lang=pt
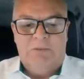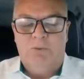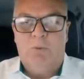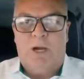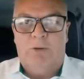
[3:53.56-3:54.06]

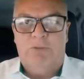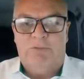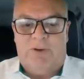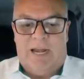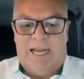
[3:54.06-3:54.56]
Nunca
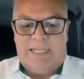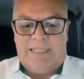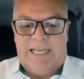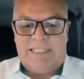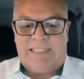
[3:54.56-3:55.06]
ouvi falar
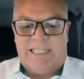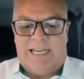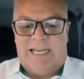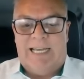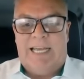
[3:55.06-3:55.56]

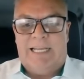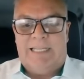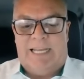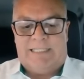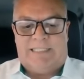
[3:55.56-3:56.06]
dessa,
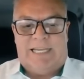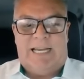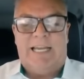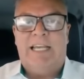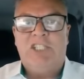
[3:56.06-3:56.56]

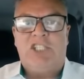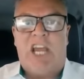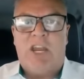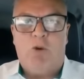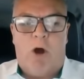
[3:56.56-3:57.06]
dessa
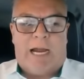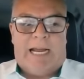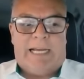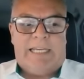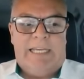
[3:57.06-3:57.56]

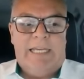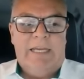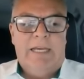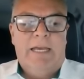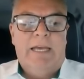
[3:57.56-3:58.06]
engenhoca aqui.
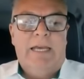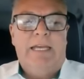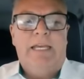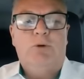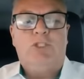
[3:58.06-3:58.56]

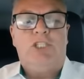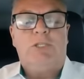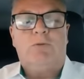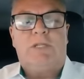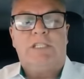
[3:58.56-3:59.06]
E o
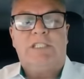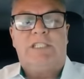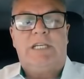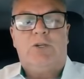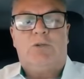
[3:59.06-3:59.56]
título está
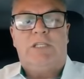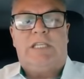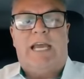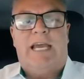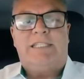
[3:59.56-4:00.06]
dizendo que
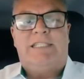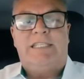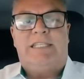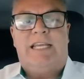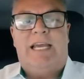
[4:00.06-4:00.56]

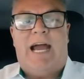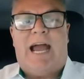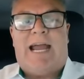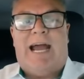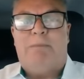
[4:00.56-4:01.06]
TST
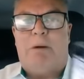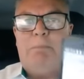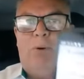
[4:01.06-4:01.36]
acaba